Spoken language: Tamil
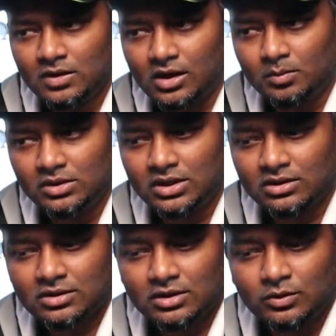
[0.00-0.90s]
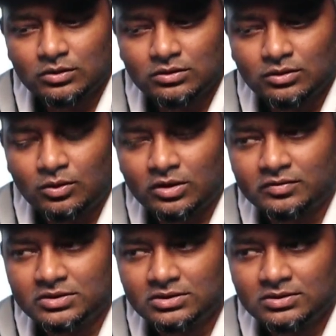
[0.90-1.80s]
நம்மள்கிட்ட இருக்கிற ஒரு குறை
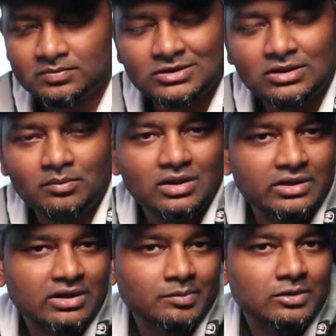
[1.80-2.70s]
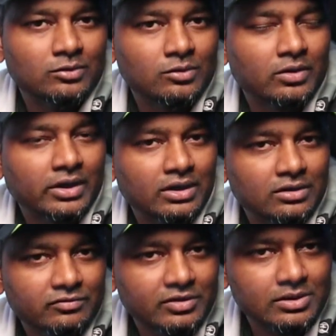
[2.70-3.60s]
வந்து நம்ம அது ஏற்கனவே ஒரு குறையாக
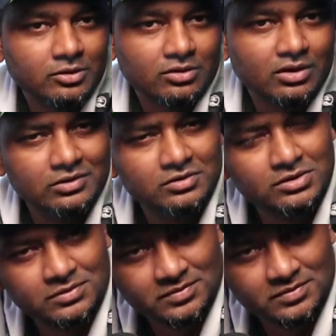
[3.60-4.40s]
இருக்குன்னு ஃபீல் பண்ணுறோம் அது வந்து